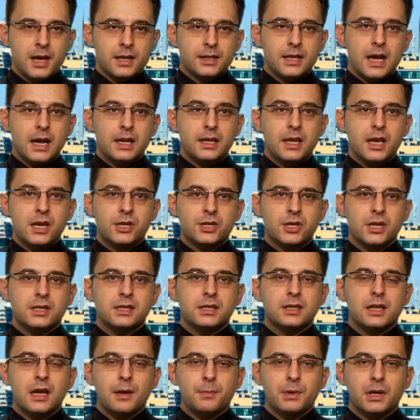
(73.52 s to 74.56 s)
Дальнейшая
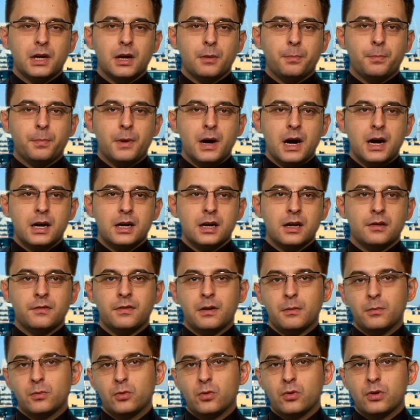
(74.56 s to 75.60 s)
динамика пары
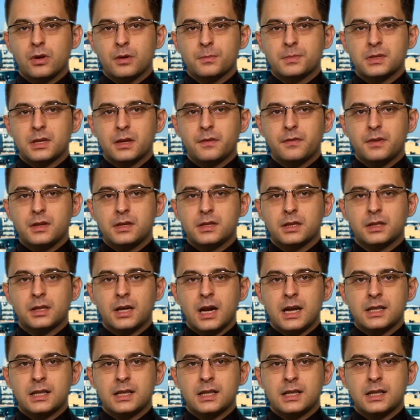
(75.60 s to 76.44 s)
во многом зависит